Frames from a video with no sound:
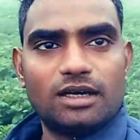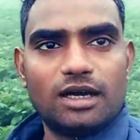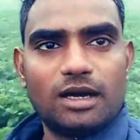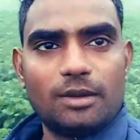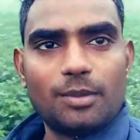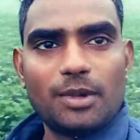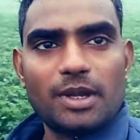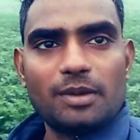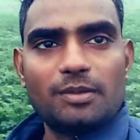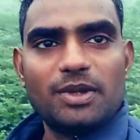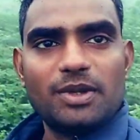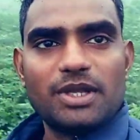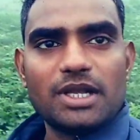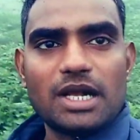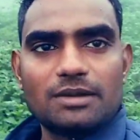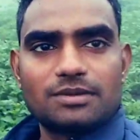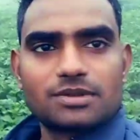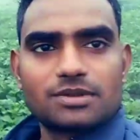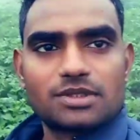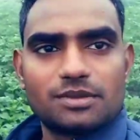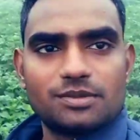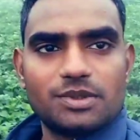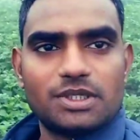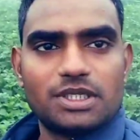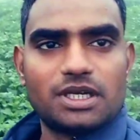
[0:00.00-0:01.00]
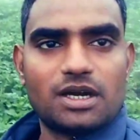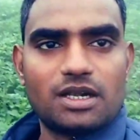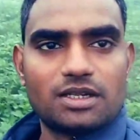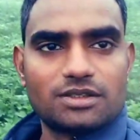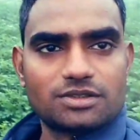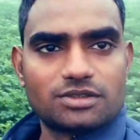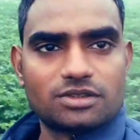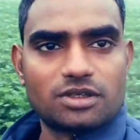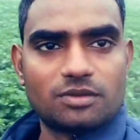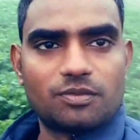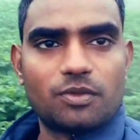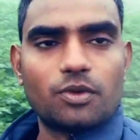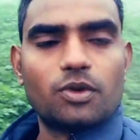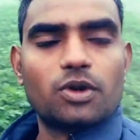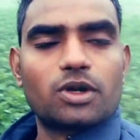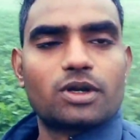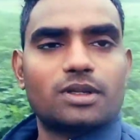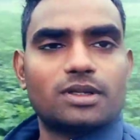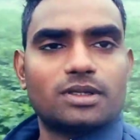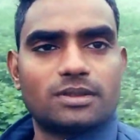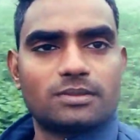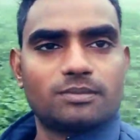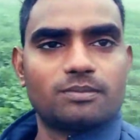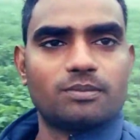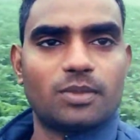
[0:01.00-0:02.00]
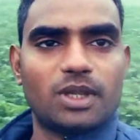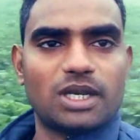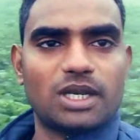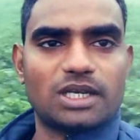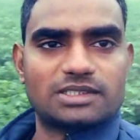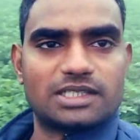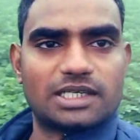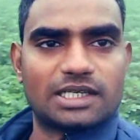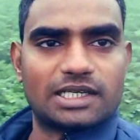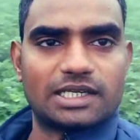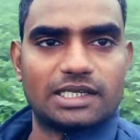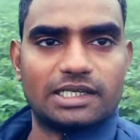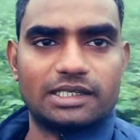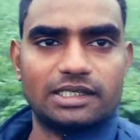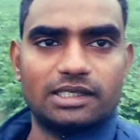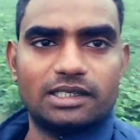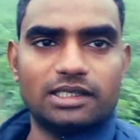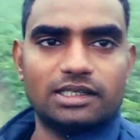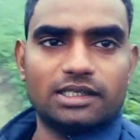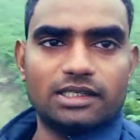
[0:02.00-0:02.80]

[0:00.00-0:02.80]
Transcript: हमें भी आप सभी का सपोर्ट मिल सके